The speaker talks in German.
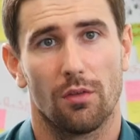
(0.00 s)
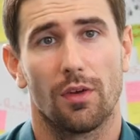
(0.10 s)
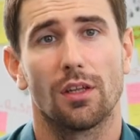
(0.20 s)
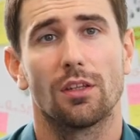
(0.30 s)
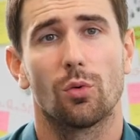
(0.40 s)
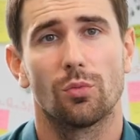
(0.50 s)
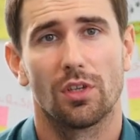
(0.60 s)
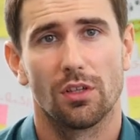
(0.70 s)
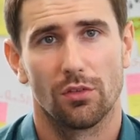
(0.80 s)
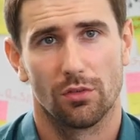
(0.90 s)
Während der
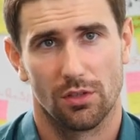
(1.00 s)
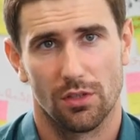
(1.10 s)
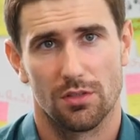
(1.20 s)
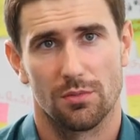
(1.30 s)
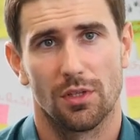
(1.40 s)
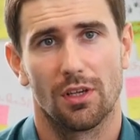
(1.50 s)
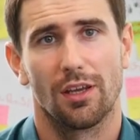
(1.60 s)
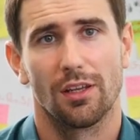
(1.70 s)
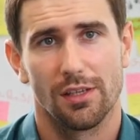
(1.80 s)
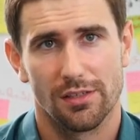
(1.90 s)
Umsetzung ist man
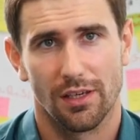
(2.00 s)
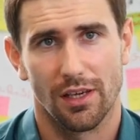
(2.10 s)
eigentlich der